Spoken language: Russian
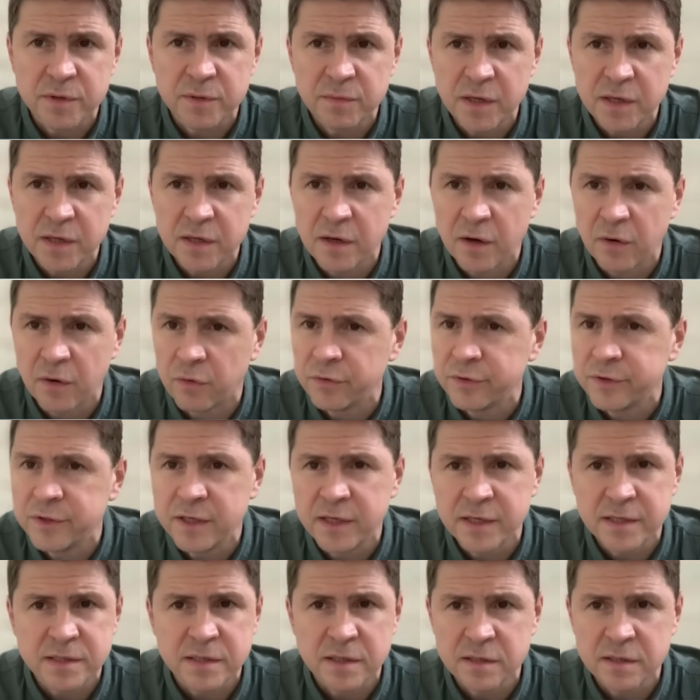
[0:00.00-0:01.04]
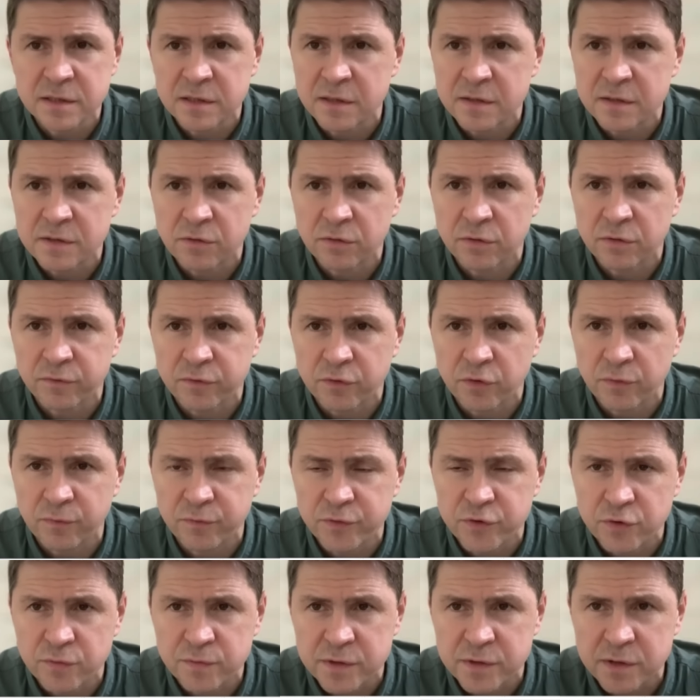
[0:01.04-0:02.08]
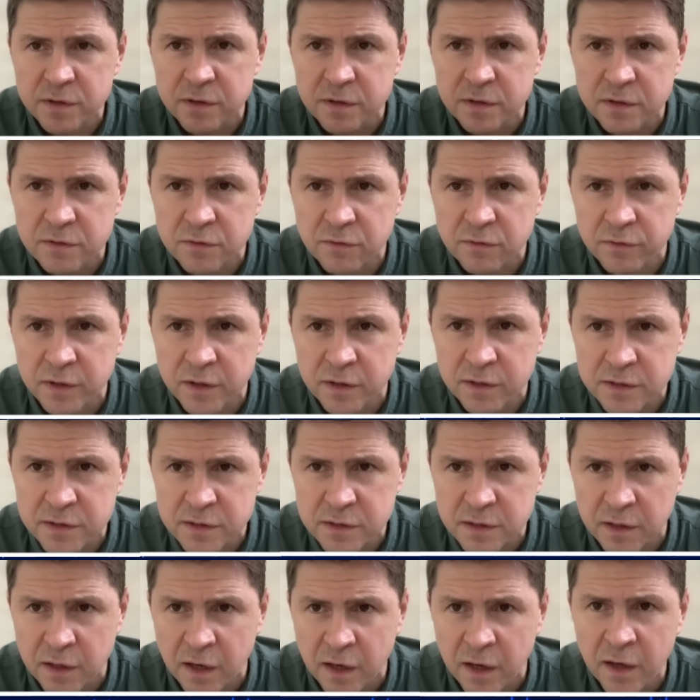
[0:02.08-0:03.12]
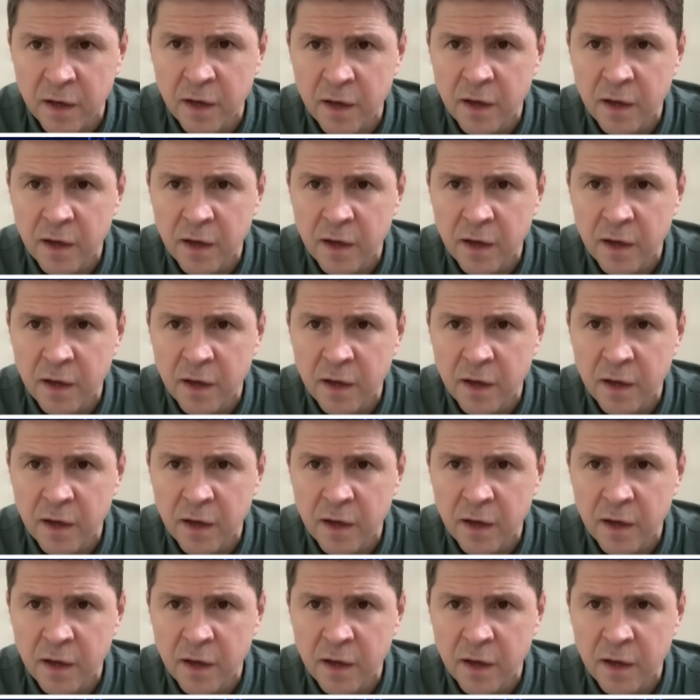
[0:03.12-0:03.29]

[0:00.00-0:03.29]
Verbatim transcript: не менее он не заинтересован в том, в чем заинтересована Россия.